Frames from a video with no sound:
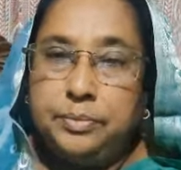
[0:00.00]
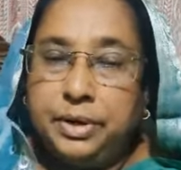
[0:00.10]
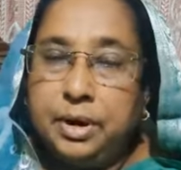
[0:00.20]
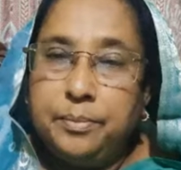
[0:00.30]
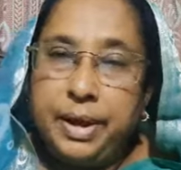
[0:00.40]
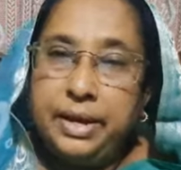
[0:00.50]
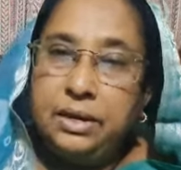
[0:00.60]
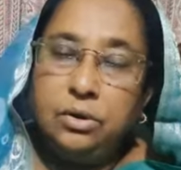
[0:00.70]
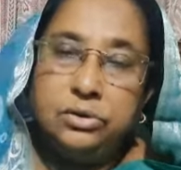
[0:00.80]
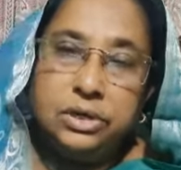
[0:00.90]
আপনারা
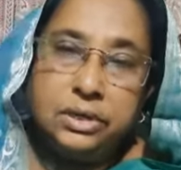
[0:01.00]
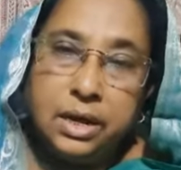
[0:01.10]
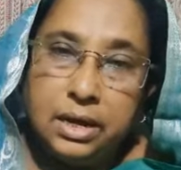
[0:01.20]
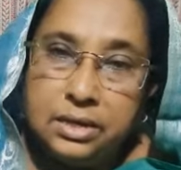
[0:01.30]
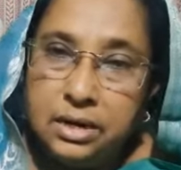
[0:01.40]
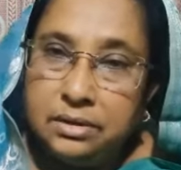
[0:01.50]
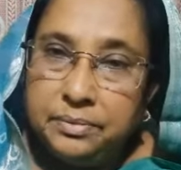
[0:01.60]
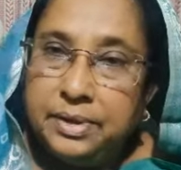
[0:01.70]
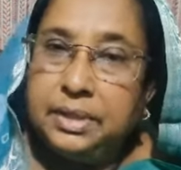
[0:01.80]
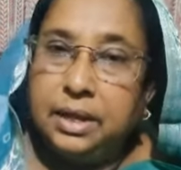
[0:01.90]
বাইরে অযথা আড্ডা
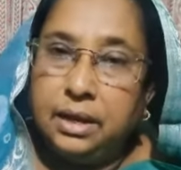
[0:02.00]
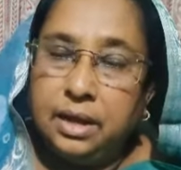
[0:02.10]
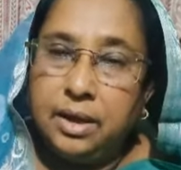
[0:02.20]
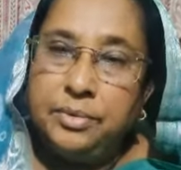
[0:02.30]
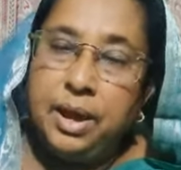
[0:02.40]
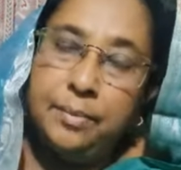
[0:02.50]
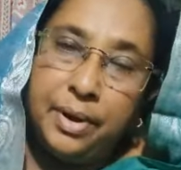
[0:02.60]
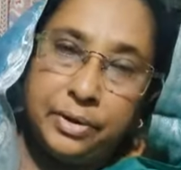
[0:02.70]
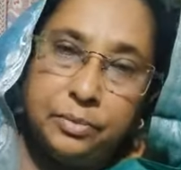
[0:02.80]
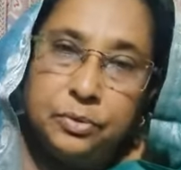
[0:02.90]
দেবেন না আমি
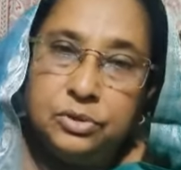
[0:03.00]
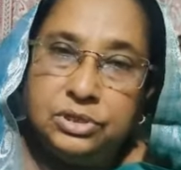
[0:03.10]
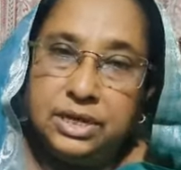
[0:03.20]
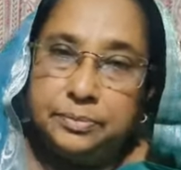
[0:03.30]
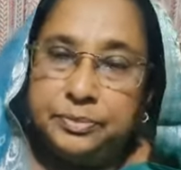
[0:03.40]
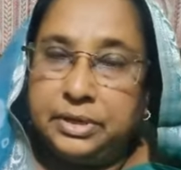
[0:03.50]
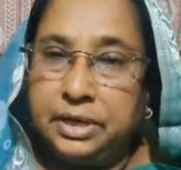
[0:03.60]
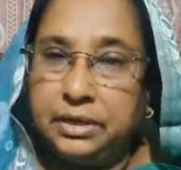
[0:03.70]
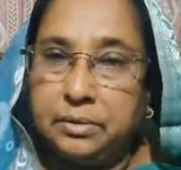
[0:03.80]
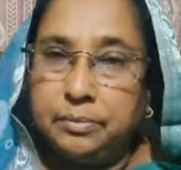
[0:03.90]
আবারও বলছি
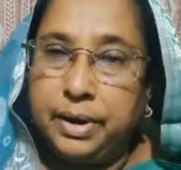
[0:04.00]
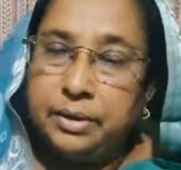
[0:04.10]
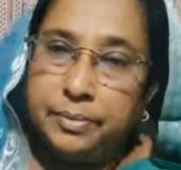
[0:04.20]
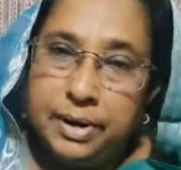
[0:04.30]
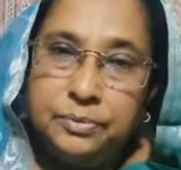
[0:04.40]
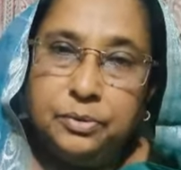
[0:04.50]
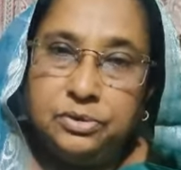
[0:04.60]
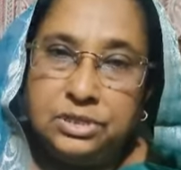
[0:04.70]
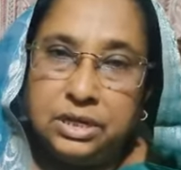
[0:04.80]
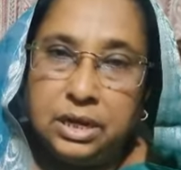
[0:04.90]
আপনাদের বারবার
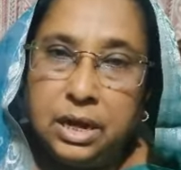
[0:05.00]
বলছি